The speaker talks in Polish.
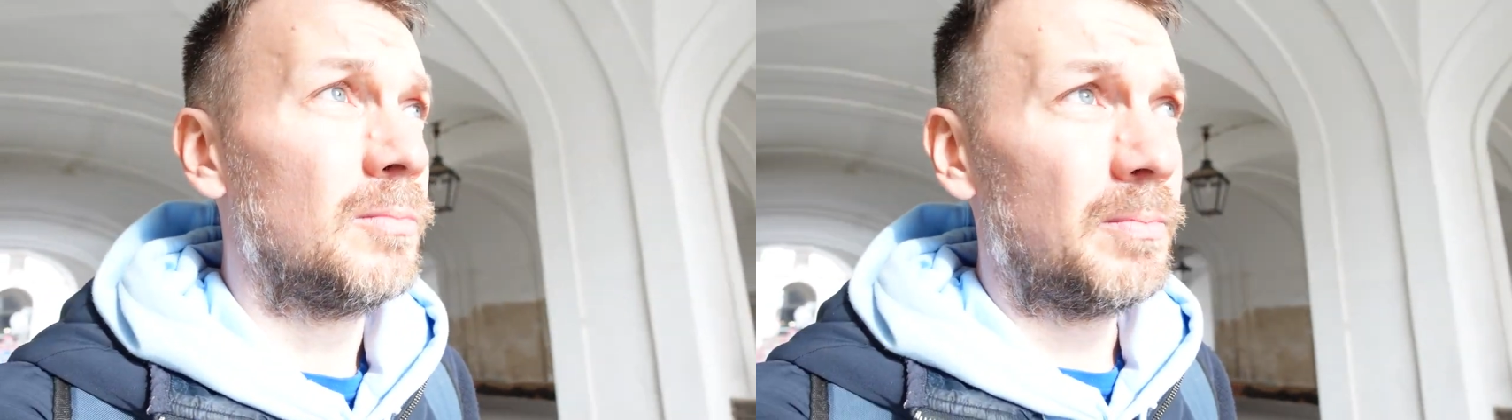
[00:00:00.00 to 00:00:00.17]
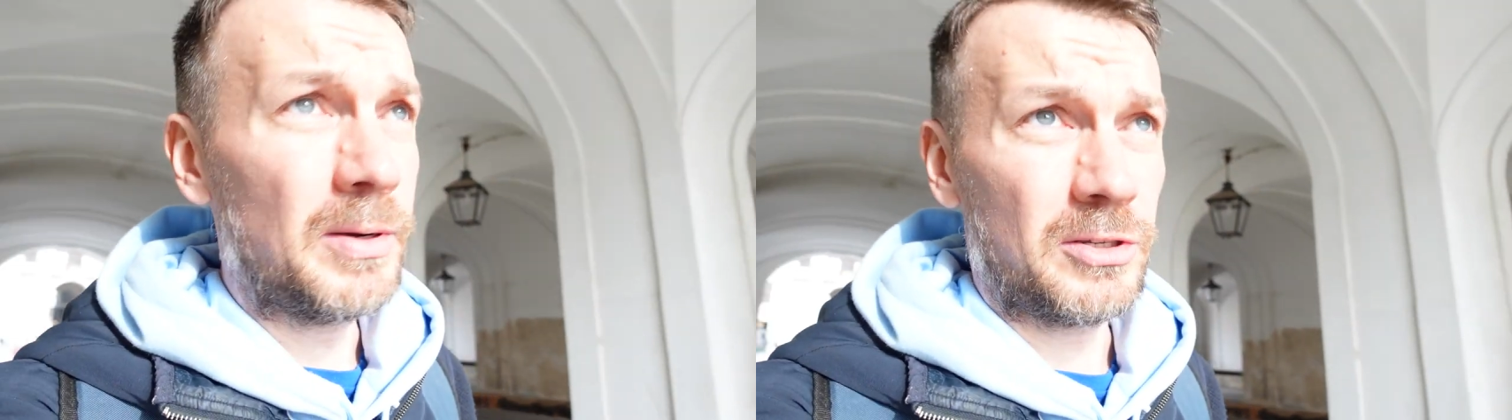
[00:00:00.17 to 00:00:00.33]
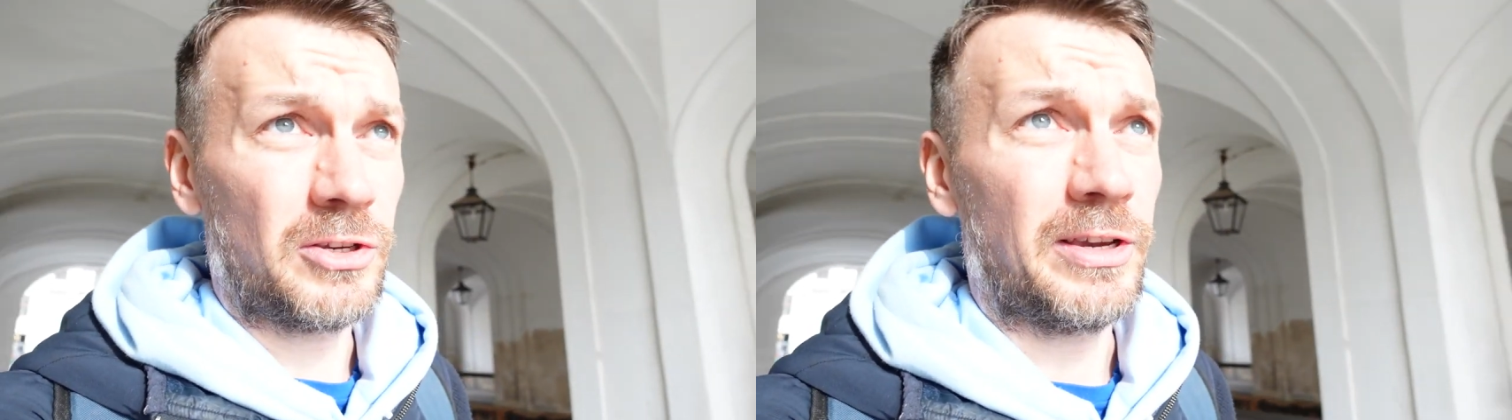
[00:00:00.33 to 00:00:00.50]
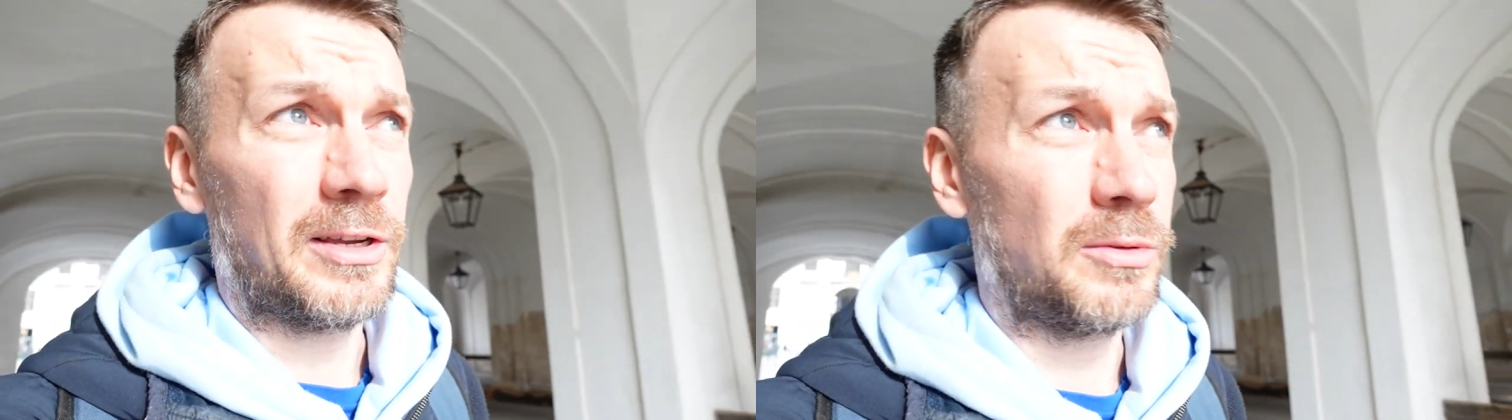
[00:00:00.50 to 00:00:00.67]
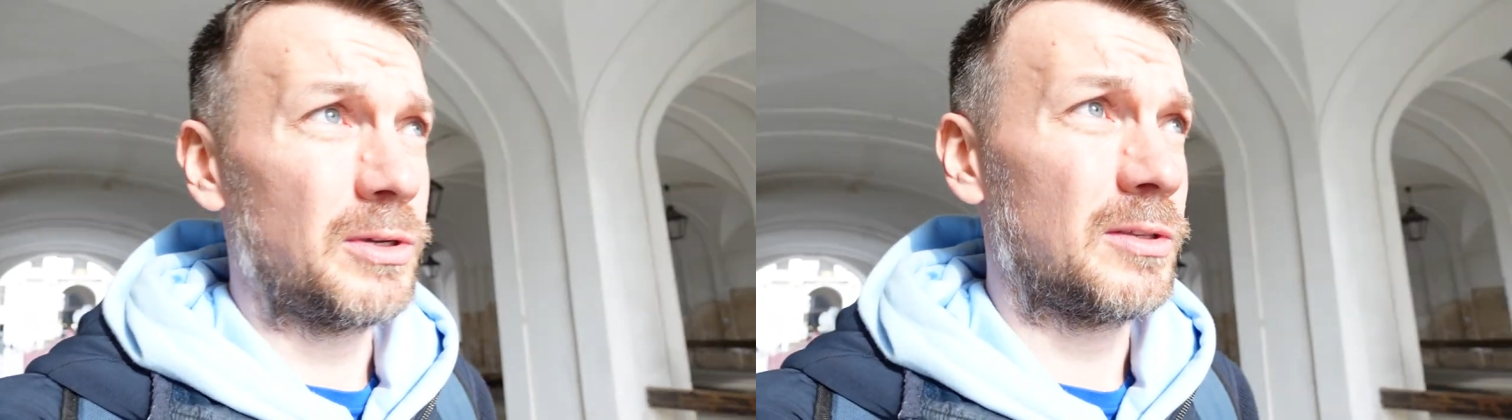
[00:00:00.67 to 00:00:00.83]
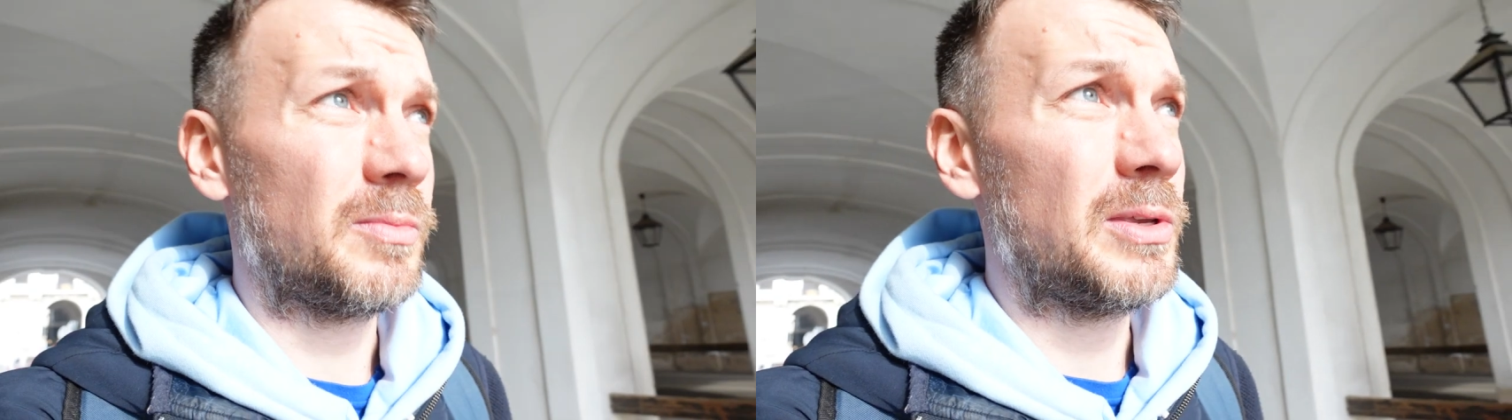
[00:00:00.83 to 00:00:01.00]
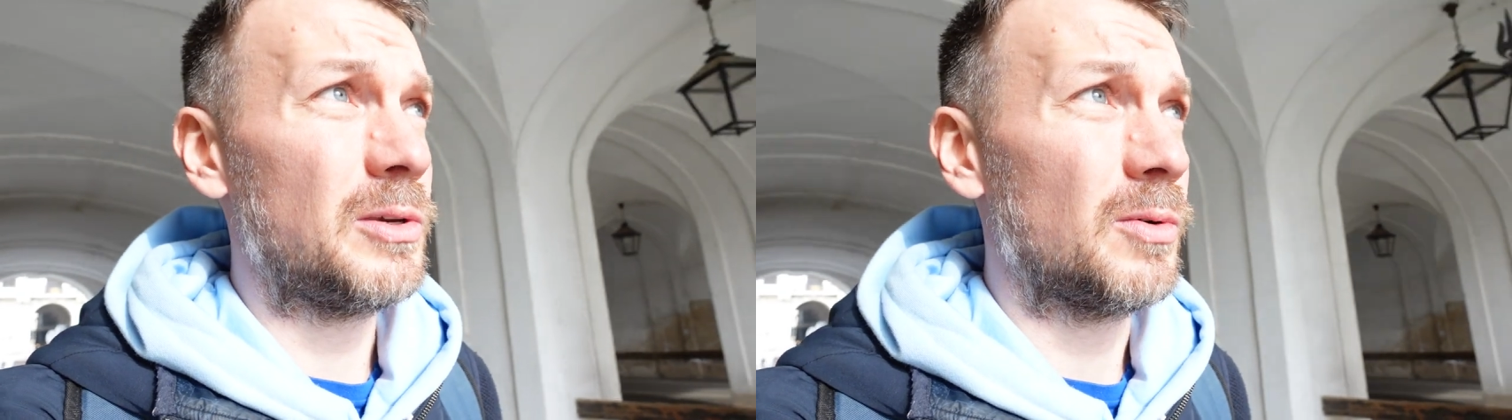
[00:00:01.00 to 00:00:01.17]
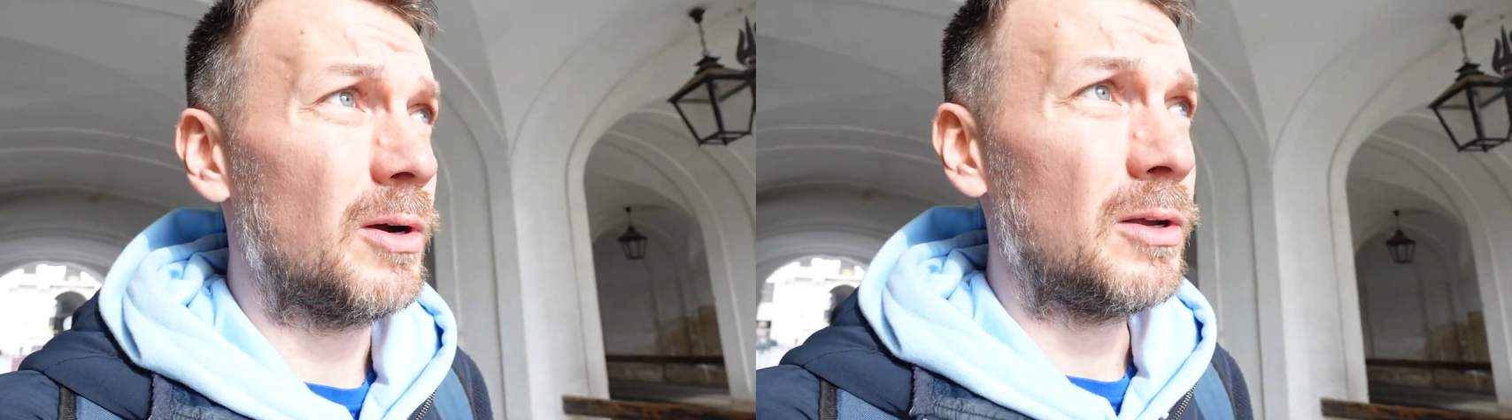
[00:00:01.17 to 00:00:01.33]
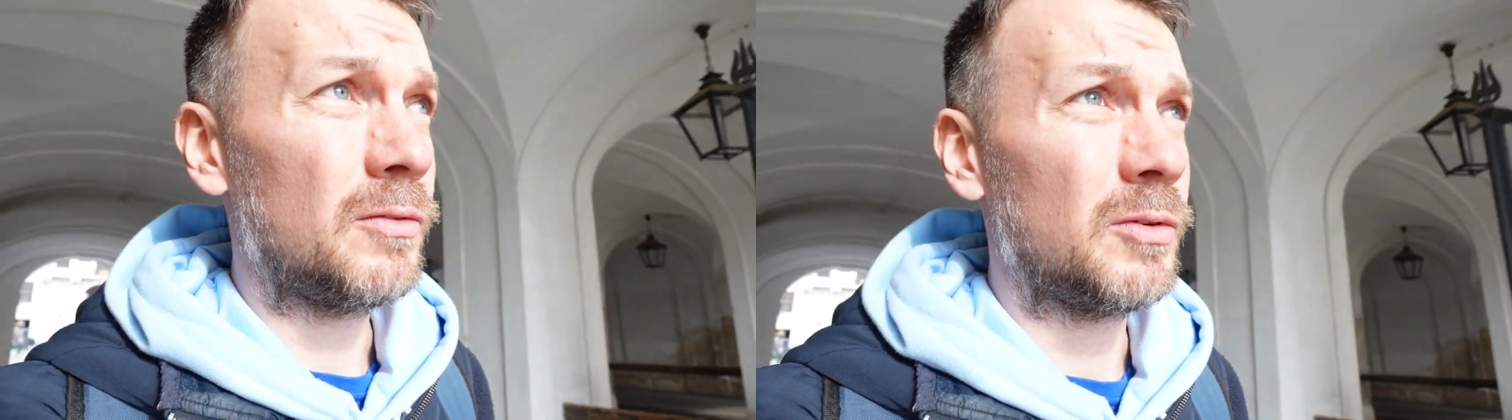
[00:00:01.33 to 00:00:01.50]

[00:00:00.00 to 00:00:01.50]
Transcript: Boże, jak tu się zmieniło.